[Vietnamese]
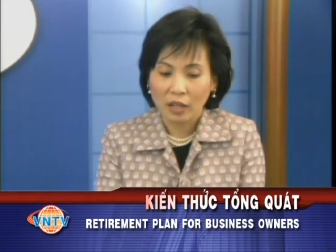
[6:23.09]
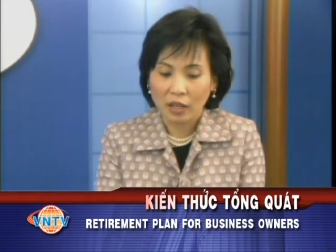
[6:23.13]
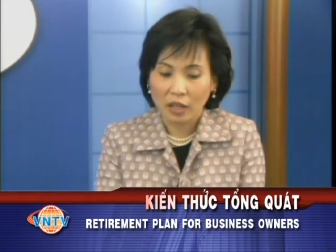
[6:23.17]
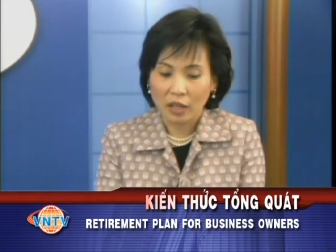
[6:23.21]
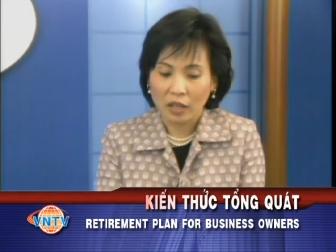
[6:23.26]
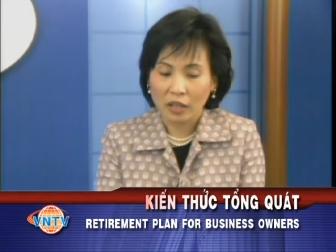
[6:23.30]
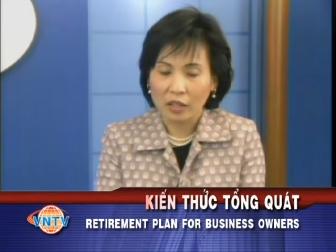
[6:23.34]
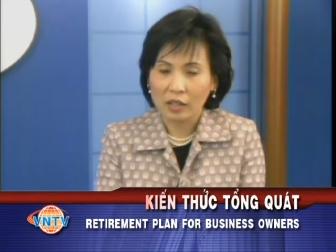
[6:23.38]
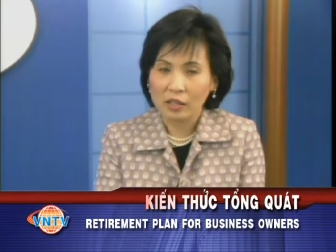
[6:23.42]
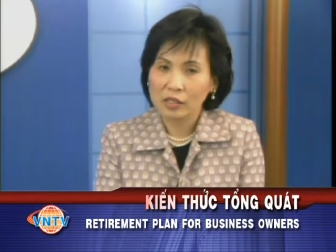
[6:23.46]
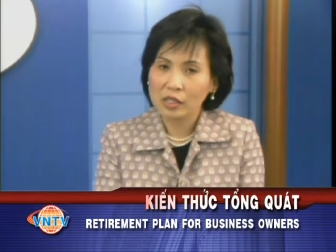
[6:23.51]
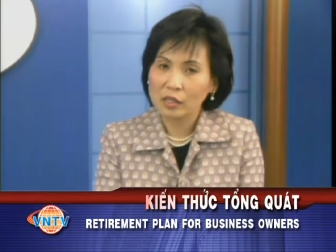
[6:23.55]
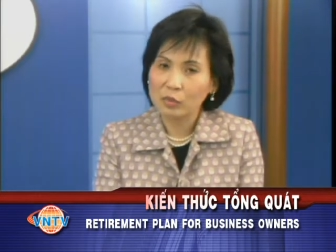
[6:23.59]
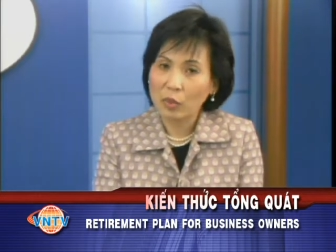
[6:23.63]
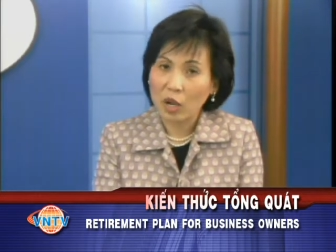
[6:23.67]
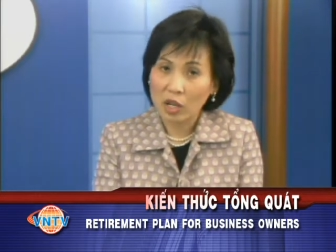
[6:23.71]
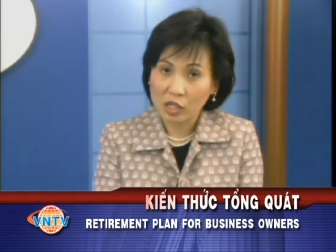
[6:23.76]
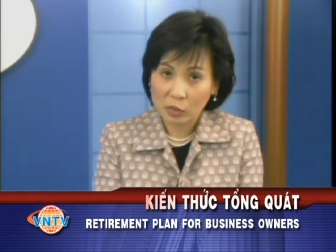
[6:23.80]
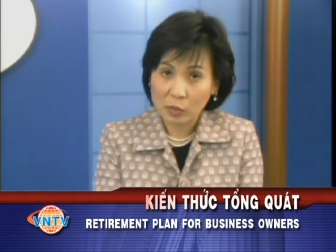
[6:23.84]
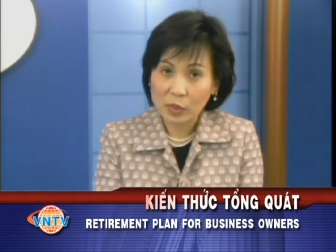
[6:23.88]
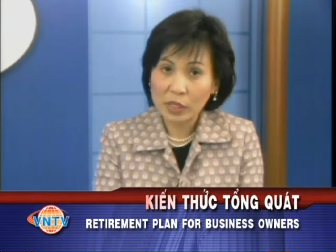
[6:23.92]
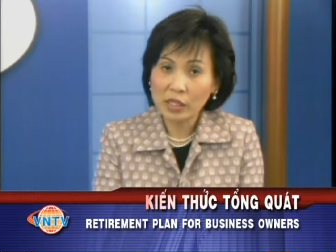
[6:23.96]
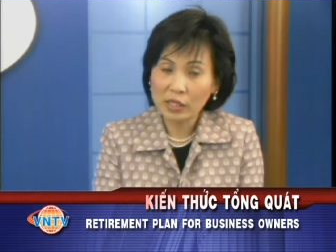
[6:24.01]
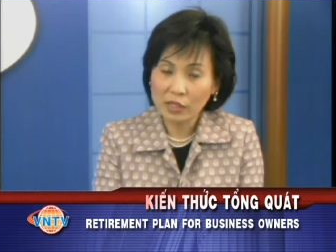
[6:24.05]
uh, small
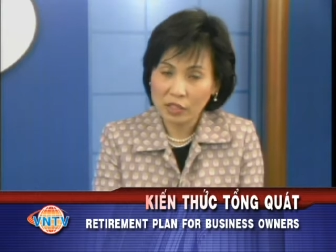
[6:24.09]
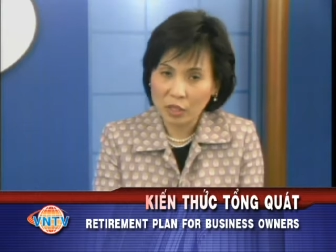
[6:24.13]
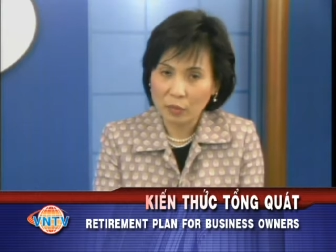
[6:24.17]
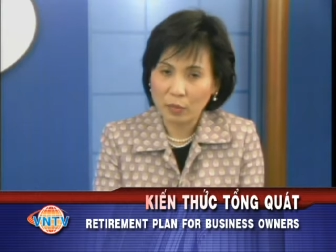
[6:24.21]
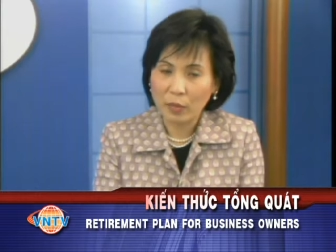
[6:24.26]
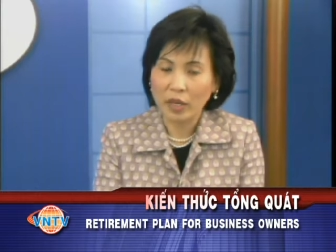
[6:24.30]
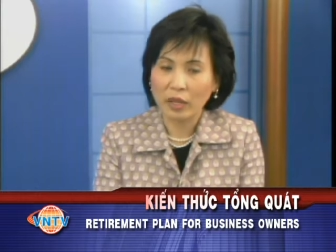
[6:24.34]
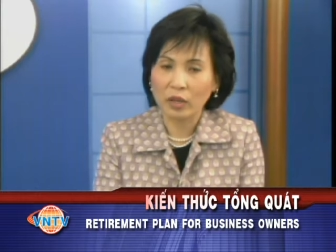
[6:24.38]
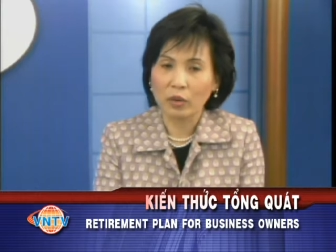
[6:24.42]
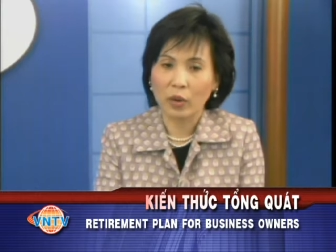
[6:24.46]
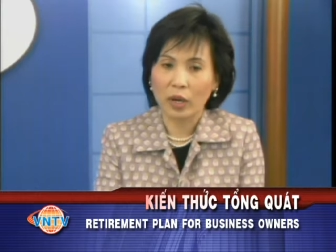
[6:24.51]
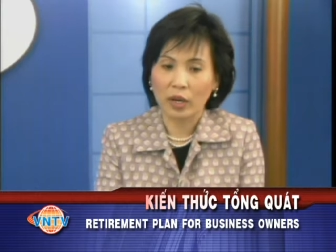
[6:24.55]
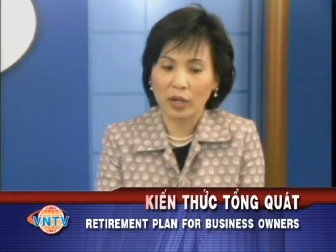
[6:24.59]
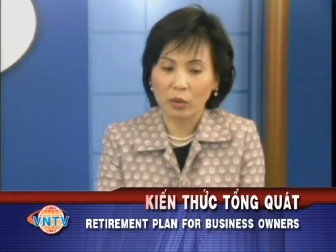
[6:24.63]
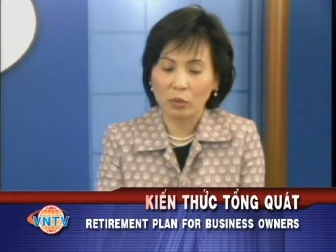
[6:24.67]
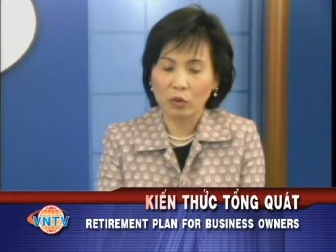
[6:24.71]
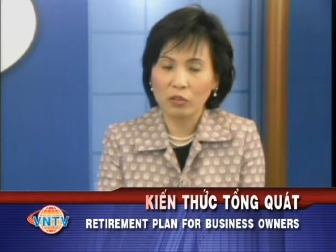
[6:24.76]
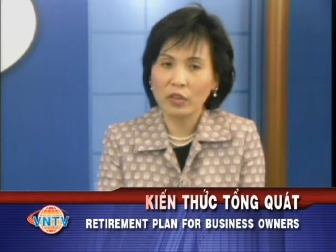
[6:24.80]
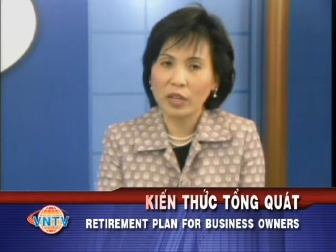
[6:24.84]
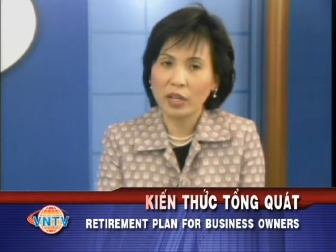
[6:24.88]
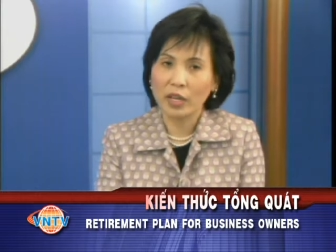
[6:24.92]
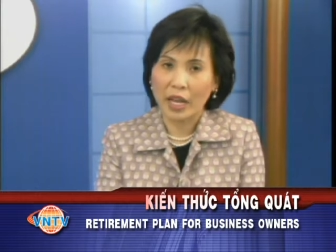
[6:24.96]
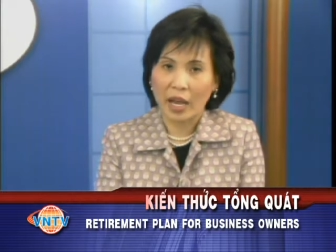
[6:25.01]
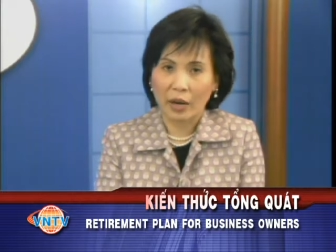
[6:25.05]
business cho mình hoặc là
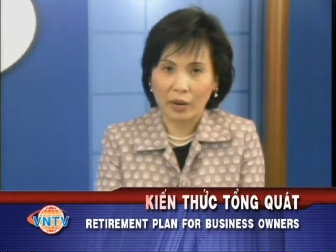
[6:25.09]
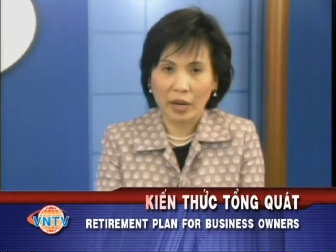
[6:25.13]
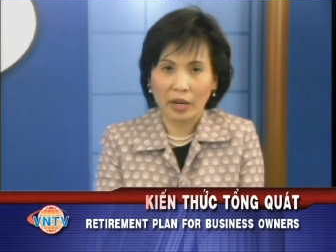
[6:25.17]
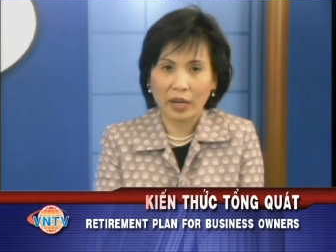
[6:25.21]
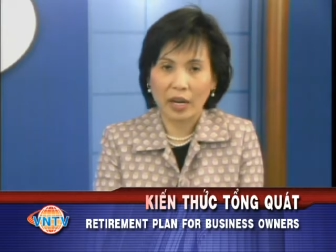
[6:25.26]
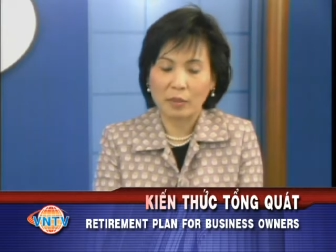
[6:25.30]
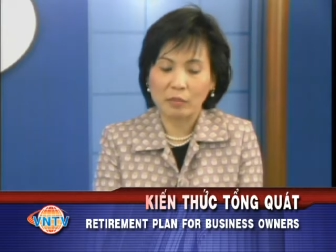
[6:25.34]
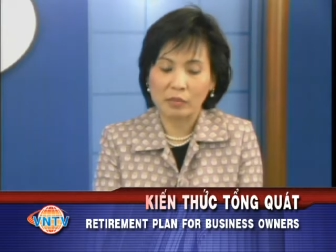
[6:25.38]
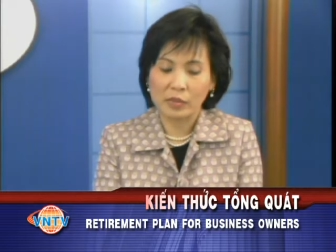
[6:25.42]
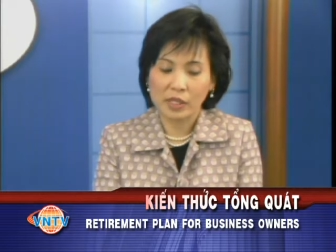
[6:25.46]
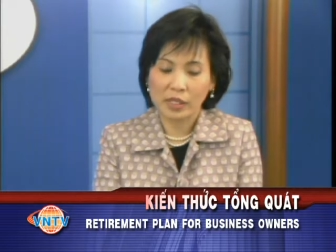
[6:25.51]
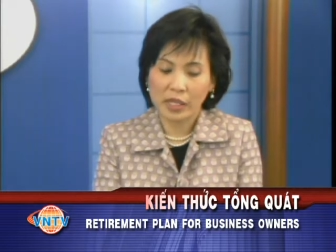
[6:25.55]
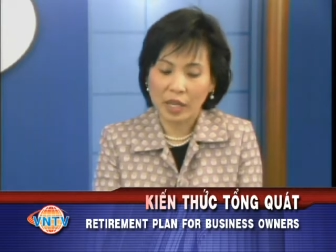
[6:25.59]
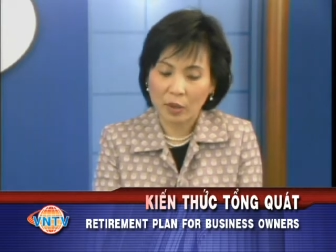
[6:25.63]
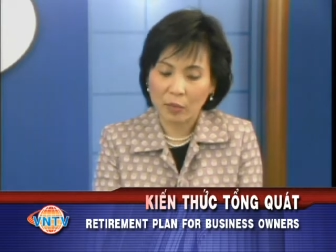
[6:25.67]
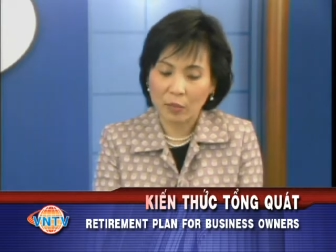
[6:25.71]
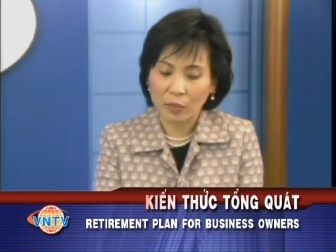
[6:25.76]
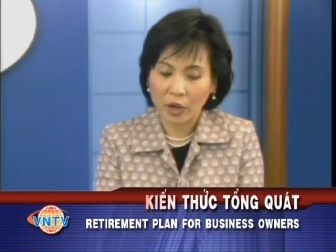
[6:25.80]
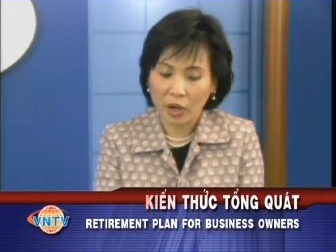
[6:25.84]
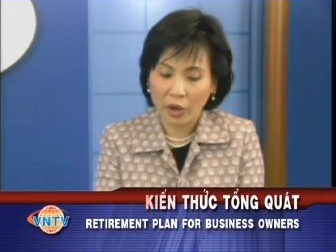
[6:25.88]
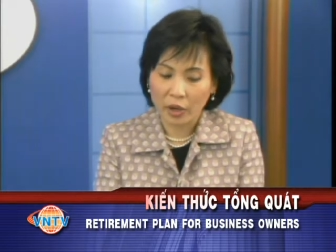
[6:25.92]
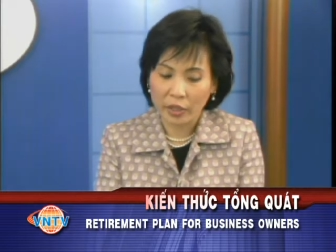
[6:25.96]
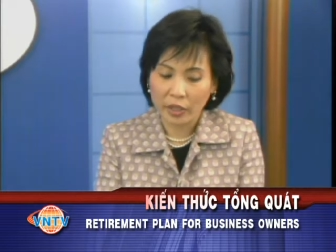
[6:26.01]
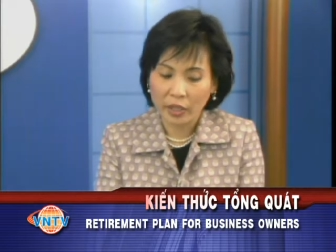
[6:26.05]
quý vị nào đang làm self
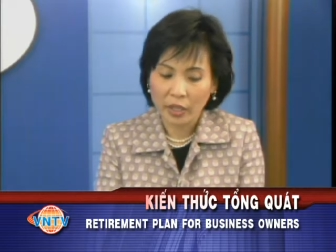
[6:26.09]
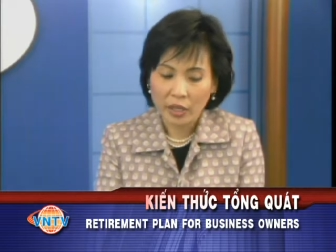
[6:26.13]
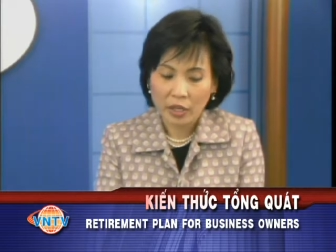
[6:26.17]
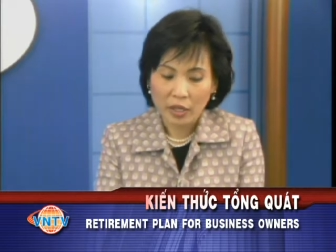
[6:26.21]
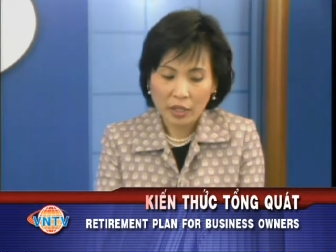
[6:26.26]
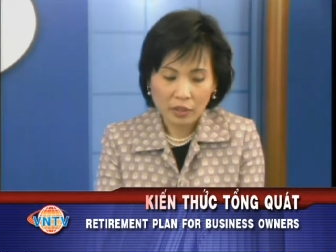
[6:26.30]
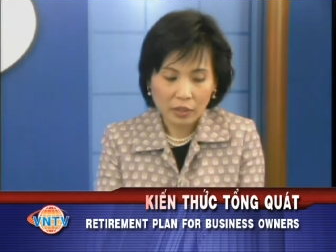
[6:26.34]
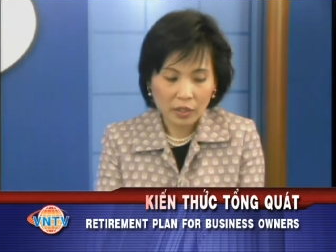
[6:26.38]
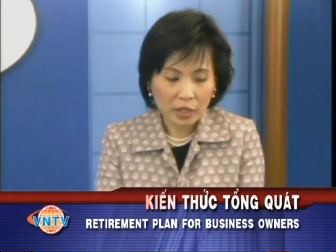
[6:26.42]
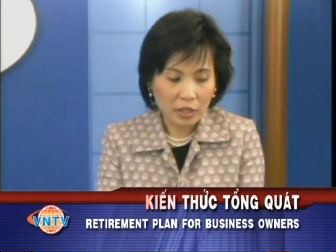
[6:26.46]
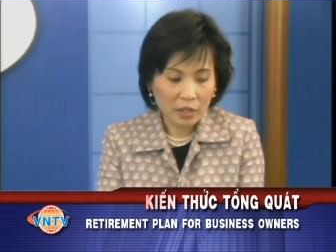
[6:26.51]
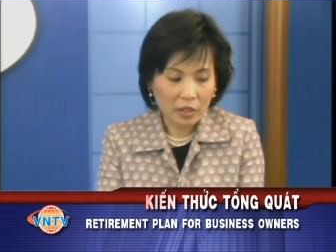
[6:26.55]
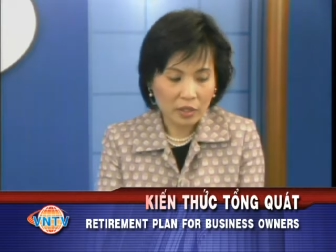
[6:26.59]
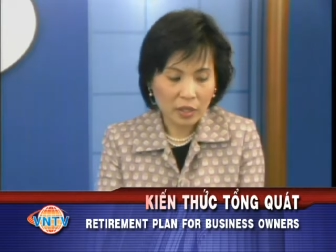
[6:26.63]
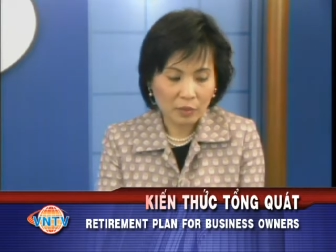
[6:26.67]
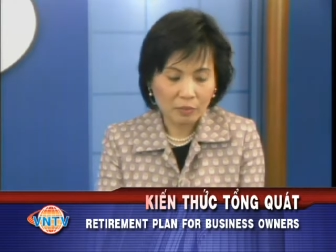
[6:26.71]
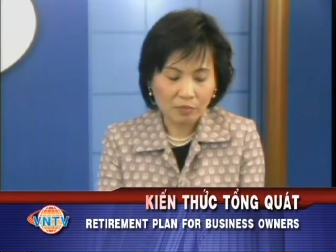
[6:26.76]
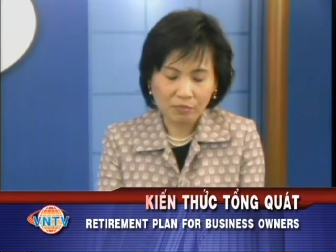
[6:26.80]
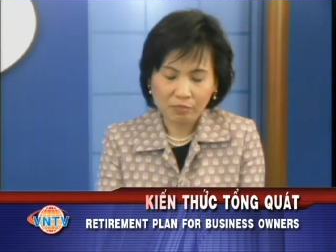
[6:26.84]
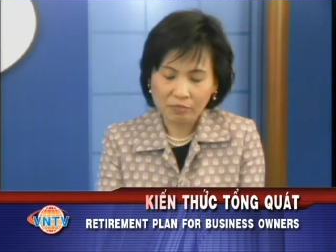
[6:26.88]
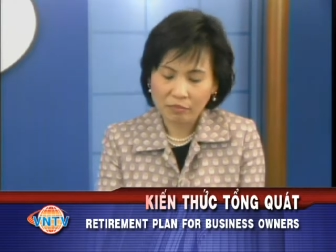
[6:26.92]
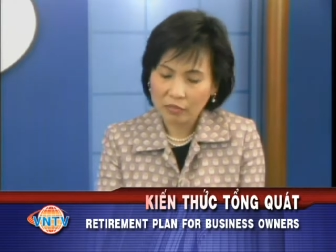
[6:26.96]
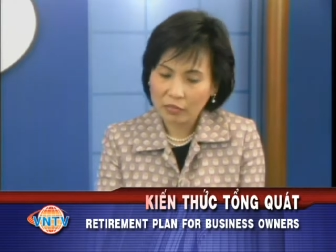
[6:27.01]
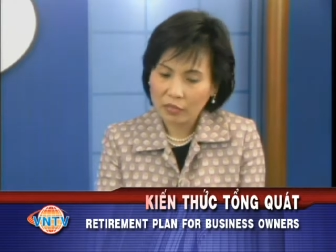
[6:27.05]
employ thì
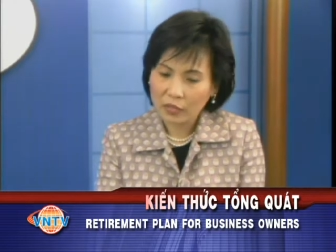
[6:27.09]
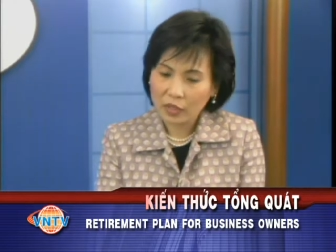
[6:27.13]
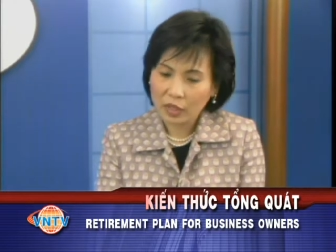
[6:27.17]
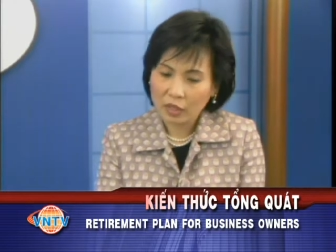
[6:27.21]
um,